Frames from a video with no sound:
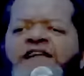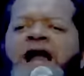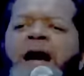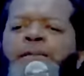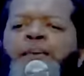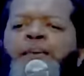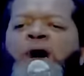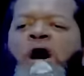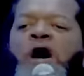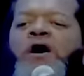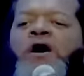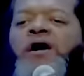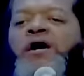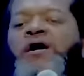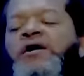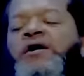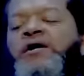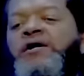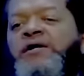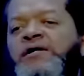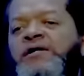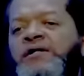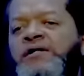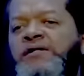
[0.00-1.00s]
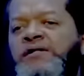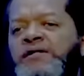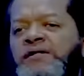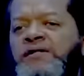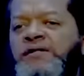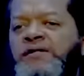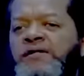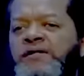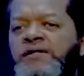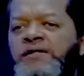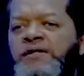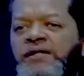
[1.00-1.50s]
la peur.
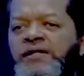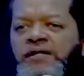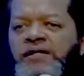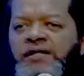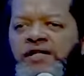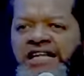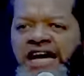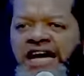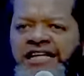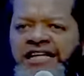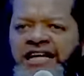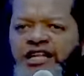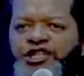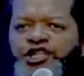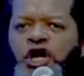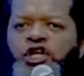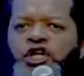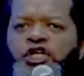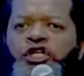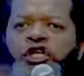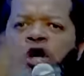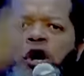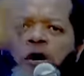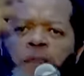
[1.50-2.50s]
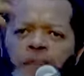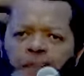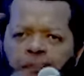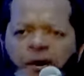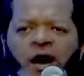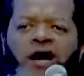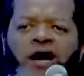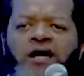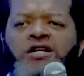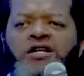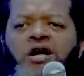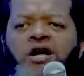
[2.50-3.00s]
Il y a des gens qui ont
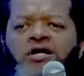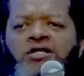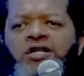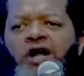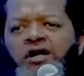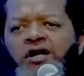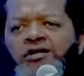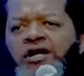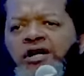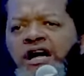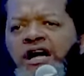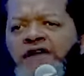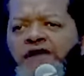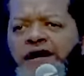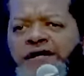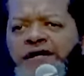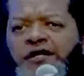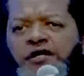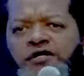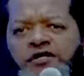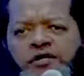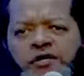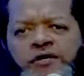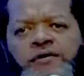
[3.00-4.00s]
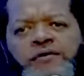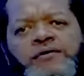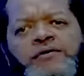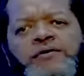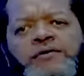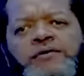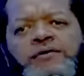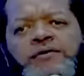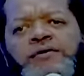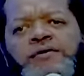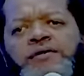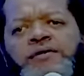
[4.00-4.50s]
peur d'entendre la voix de Dieu.
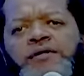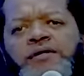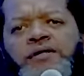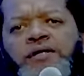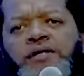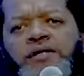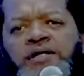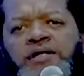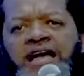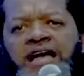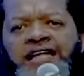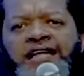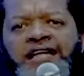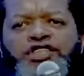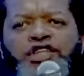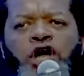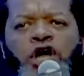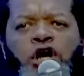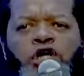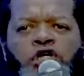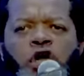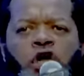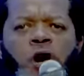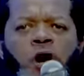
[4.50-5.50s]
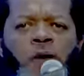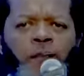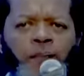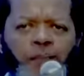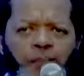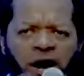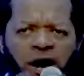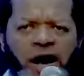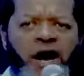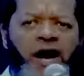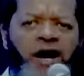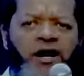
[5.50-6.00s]
Il y a des gens qui ont
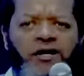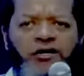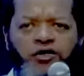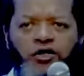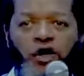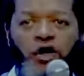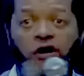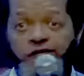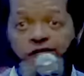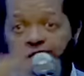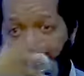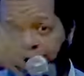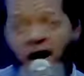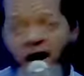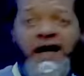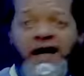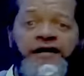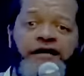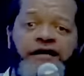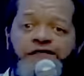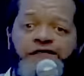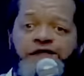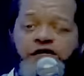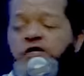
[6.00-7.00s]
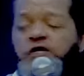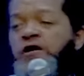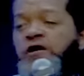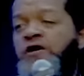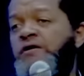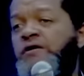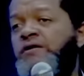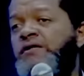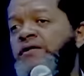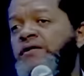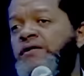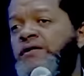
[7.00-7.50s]
peur de voir des visions.
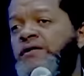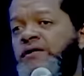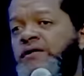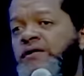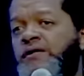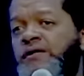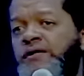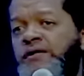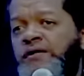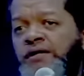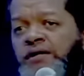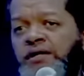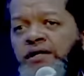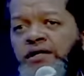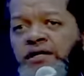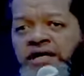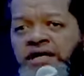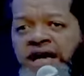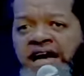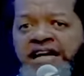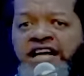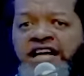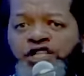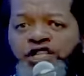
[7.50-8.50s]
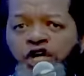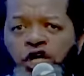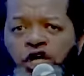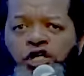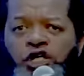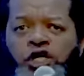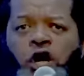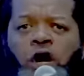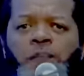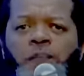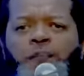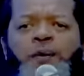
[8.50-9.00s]
Il y a des gens
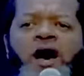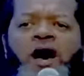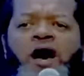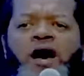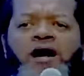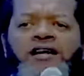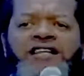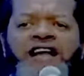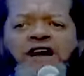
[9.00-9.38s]
qui ont peur